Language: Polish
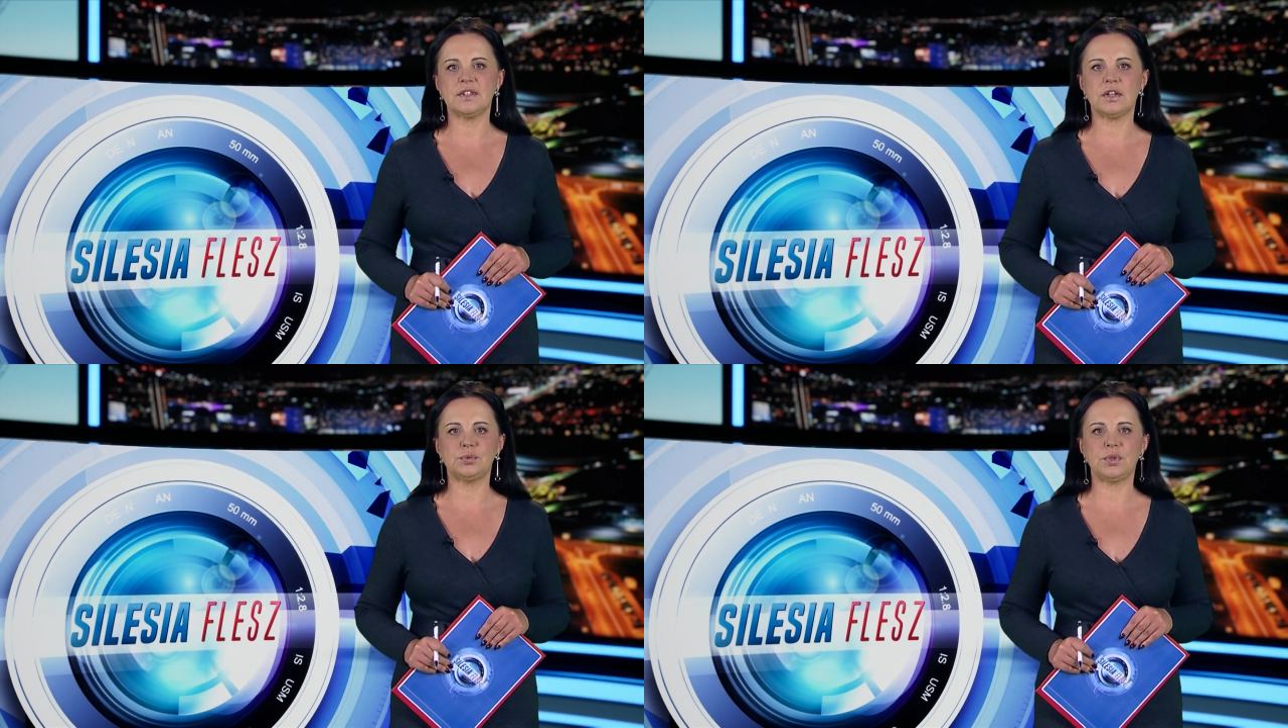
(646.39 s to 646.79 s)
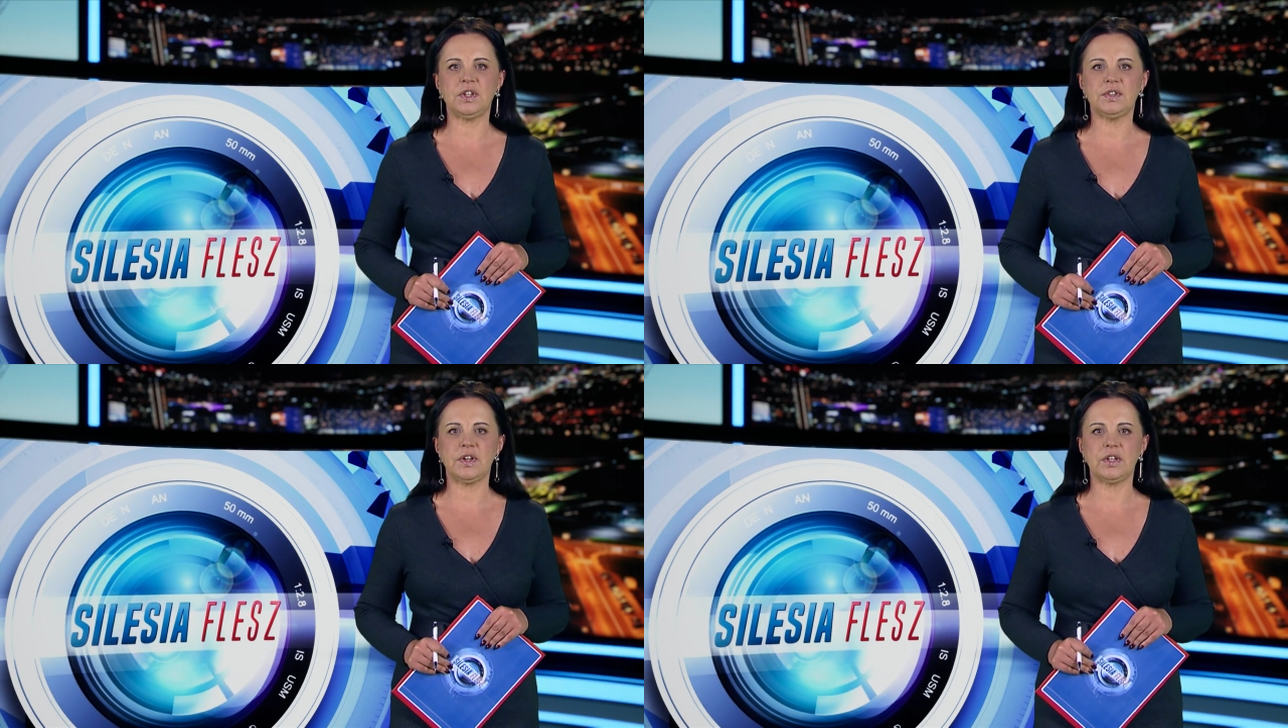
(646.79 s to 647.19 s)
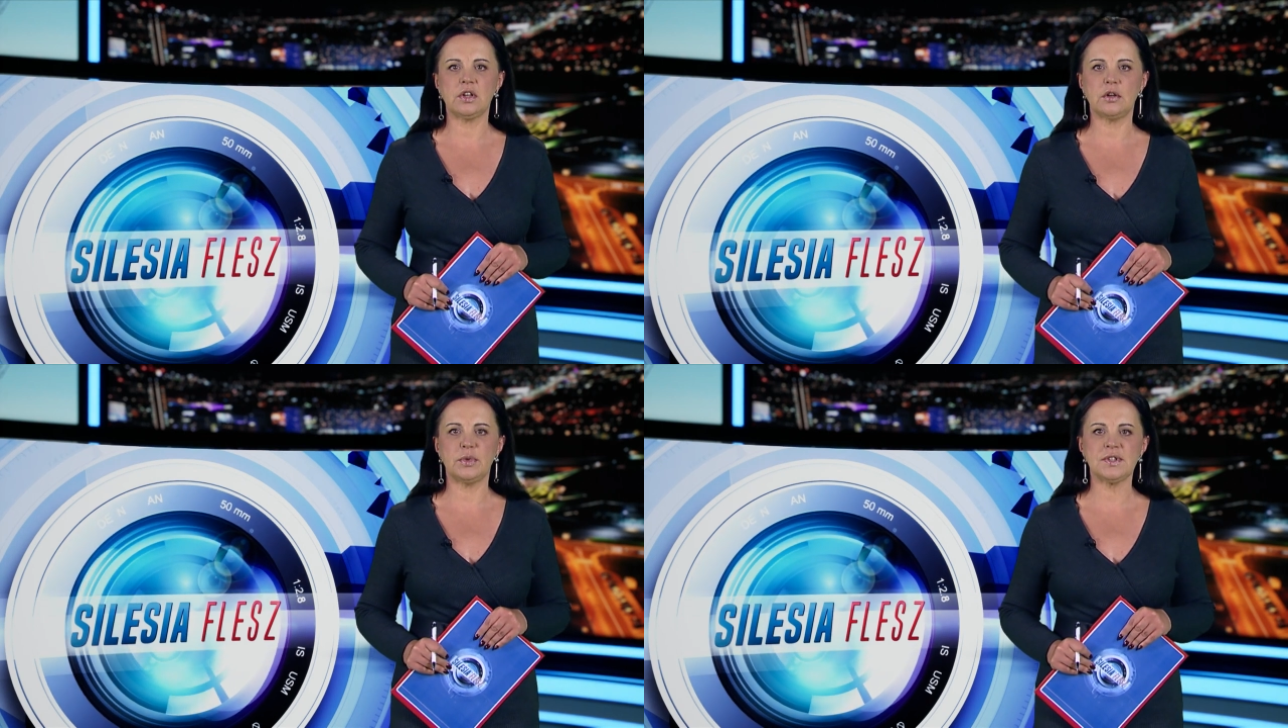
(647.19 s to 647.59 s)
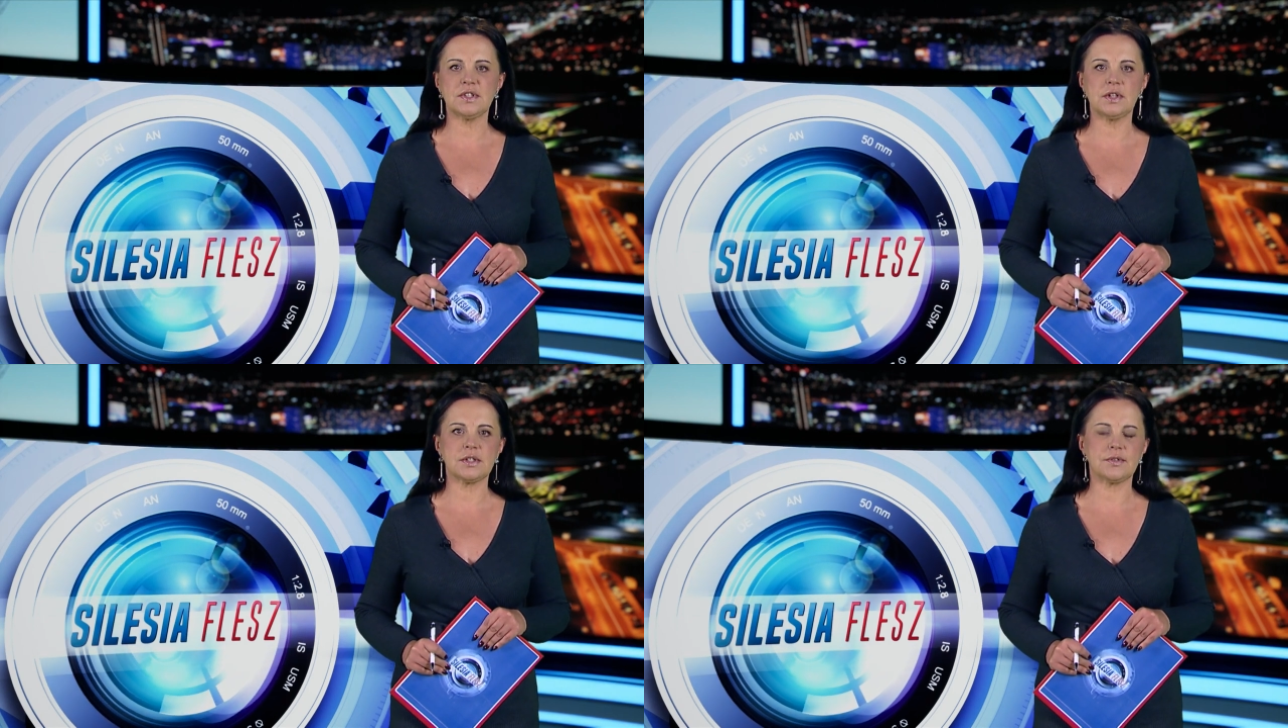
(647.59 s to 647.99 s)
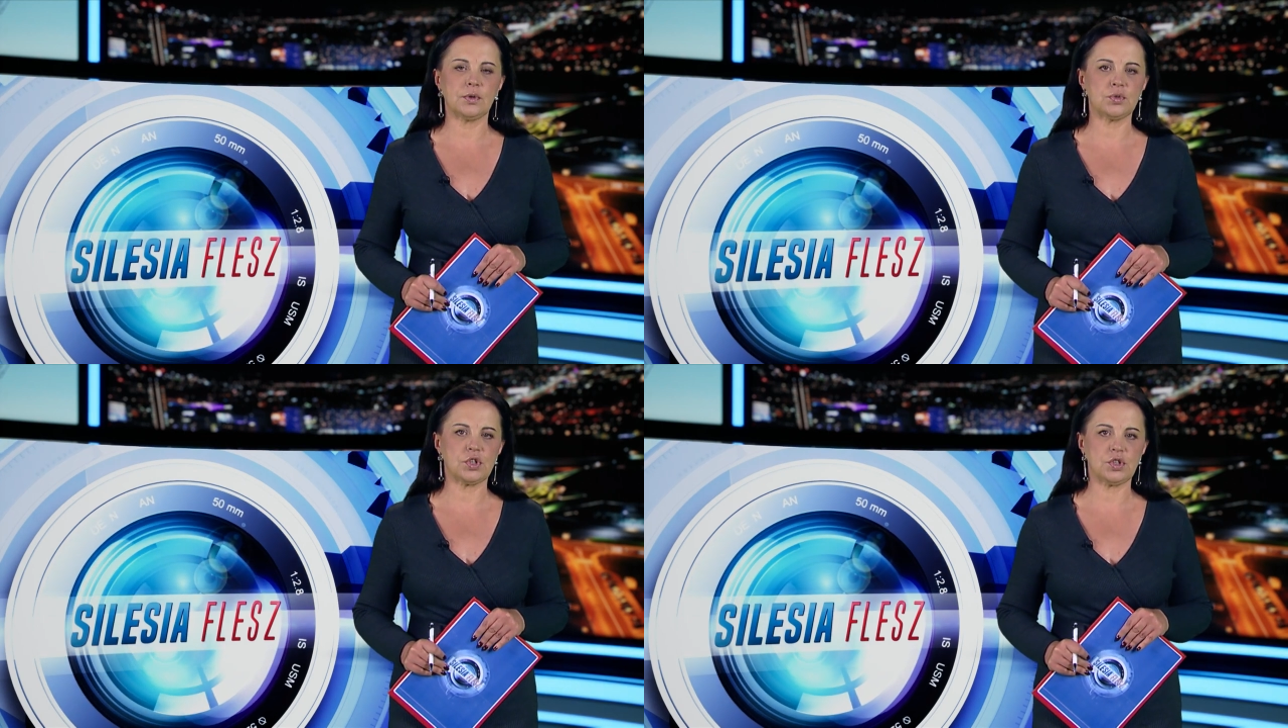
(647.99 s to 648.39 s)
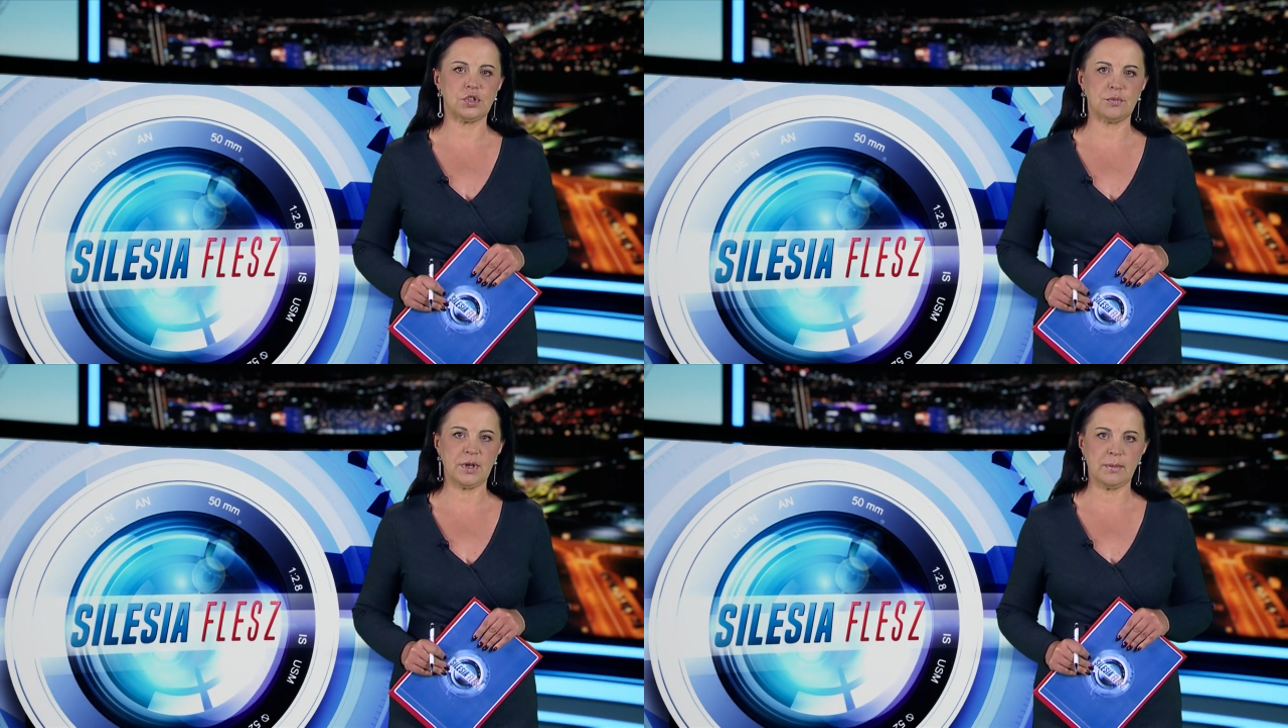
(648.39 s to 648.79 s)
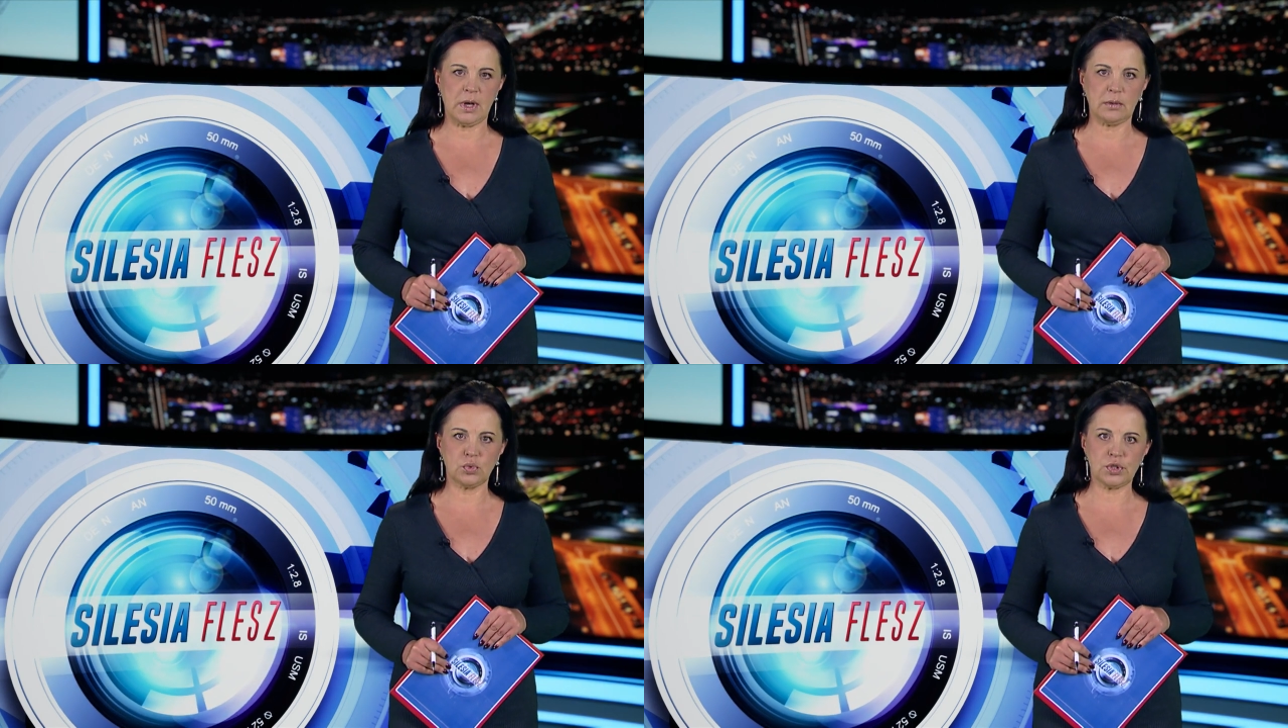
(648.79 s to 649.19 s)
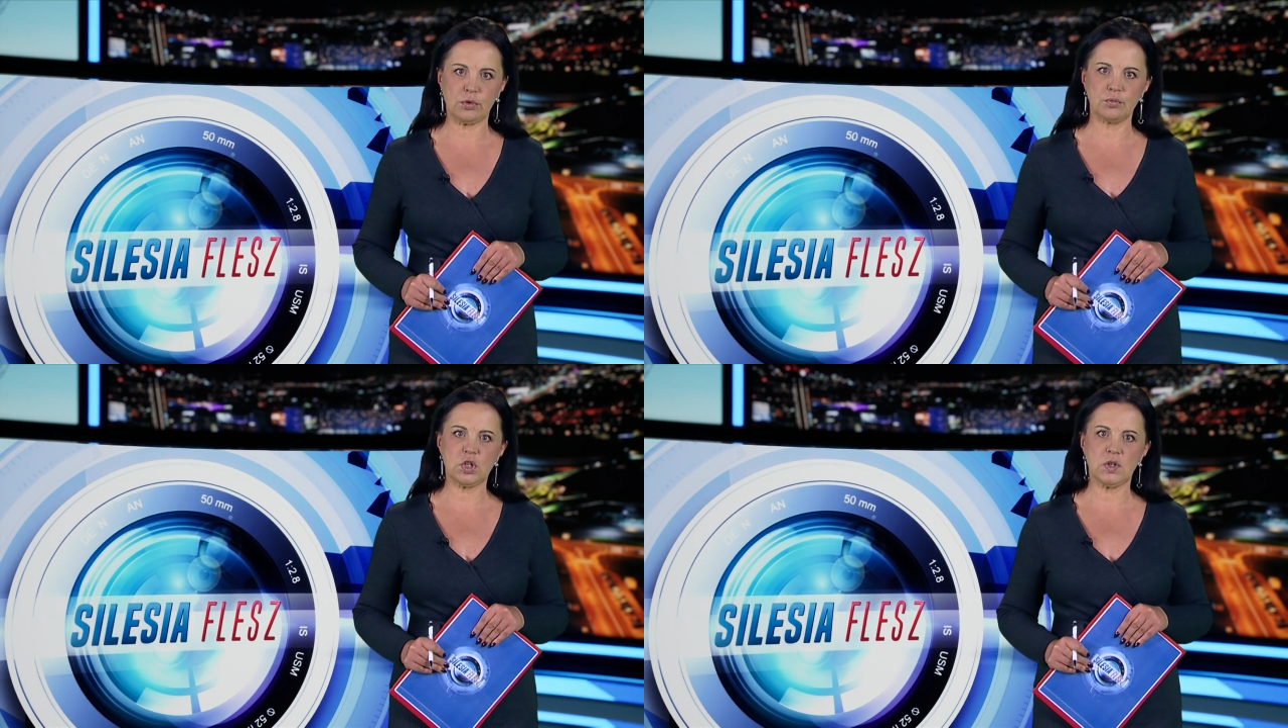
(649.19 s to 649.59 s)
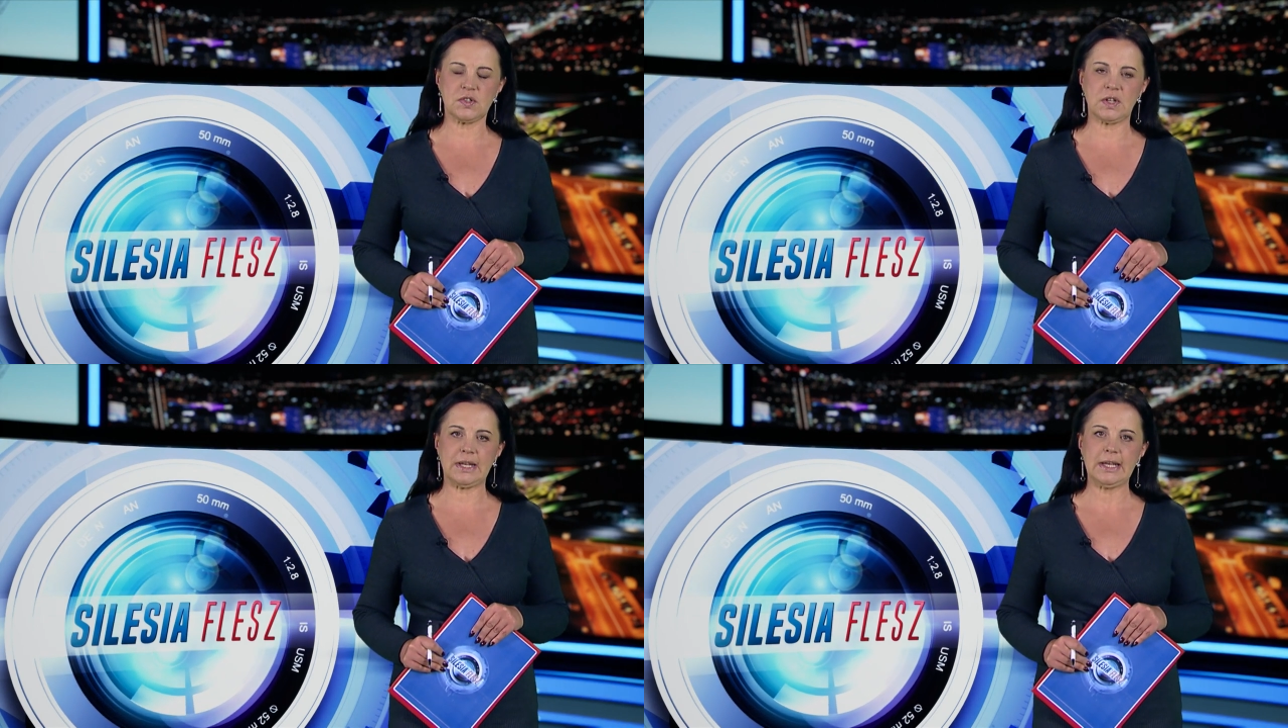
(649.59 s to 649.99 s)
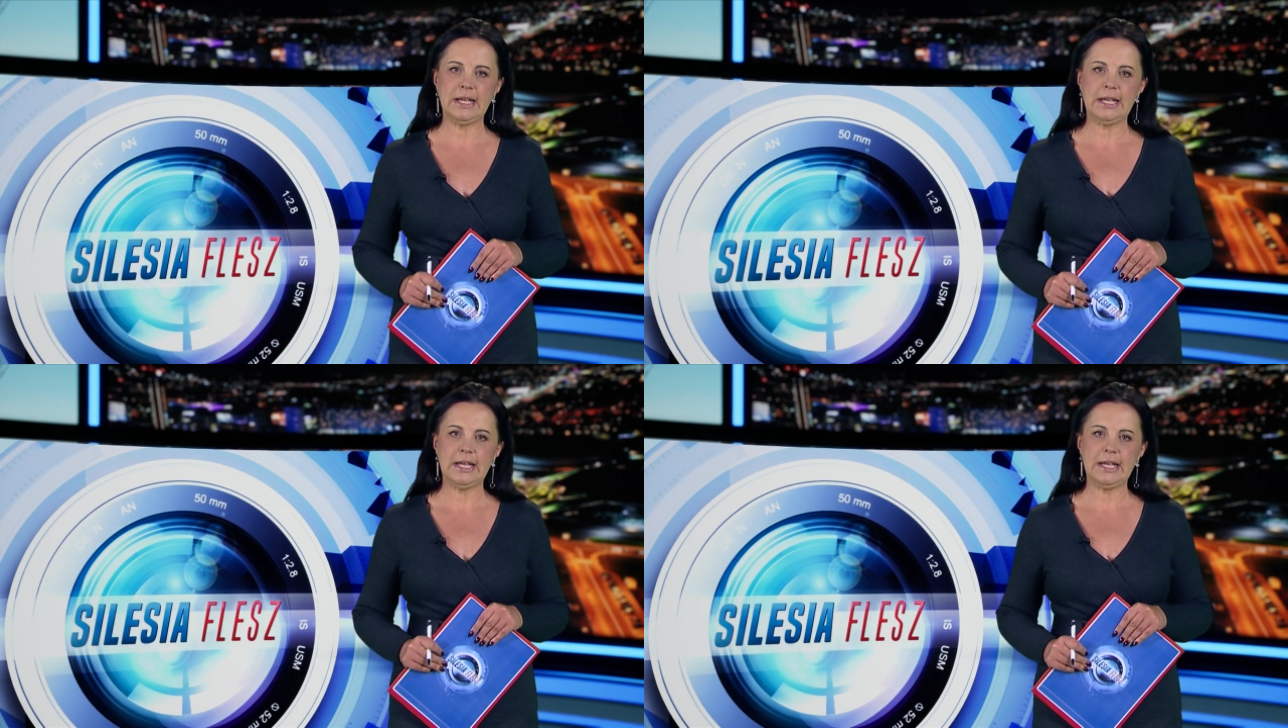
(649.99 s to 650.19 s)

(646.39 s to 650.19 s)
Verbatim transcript: na której terenie obecnie swoją siedzibę ma Muzeum Śląskie.